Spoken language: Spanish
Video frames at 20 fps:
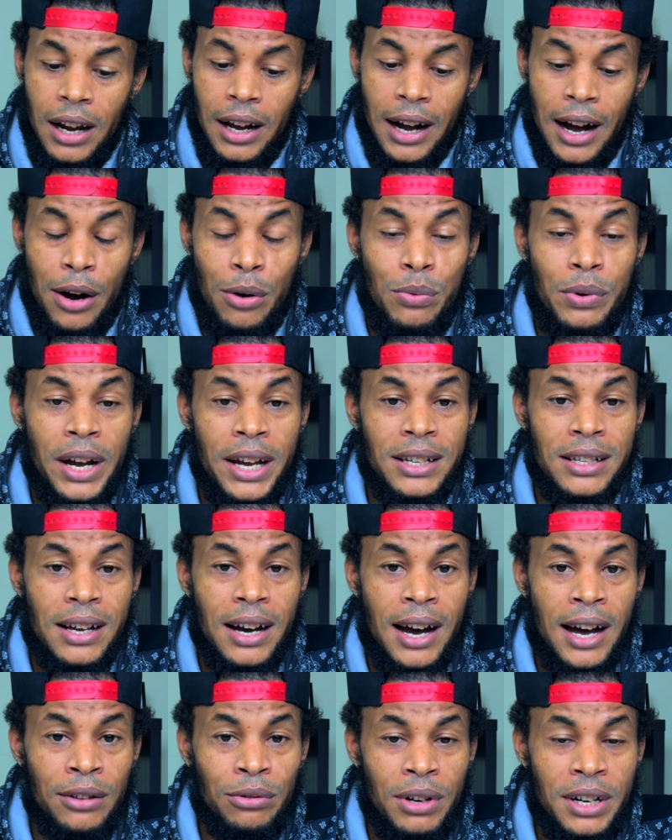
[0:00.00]
Aún esta
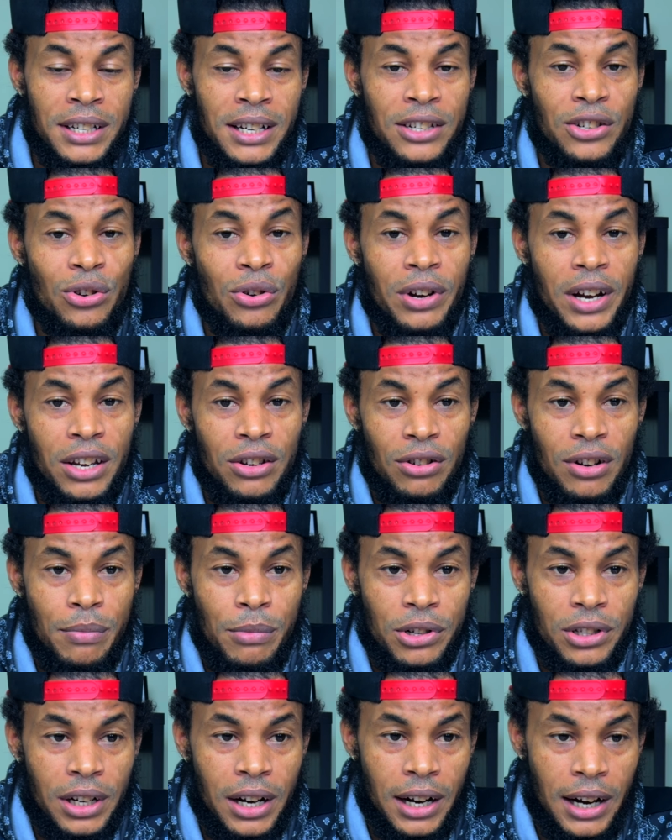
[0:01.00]
actualización que yo le
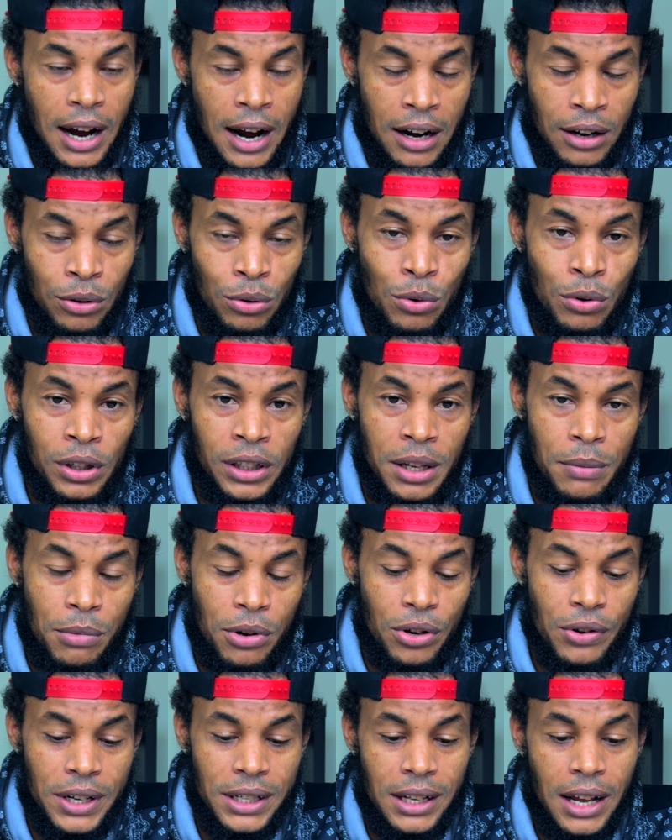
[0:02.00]
mostré al último
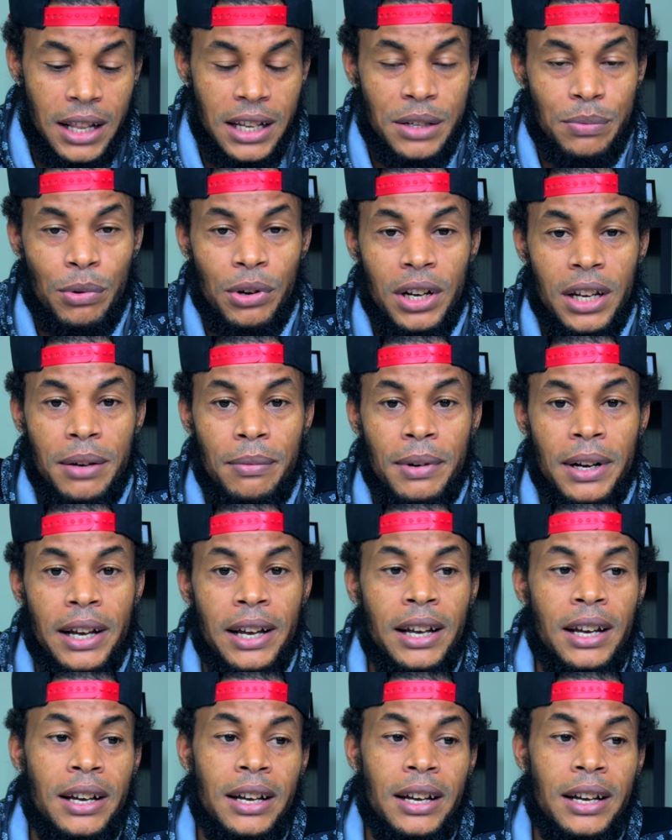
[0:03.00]
no está disponible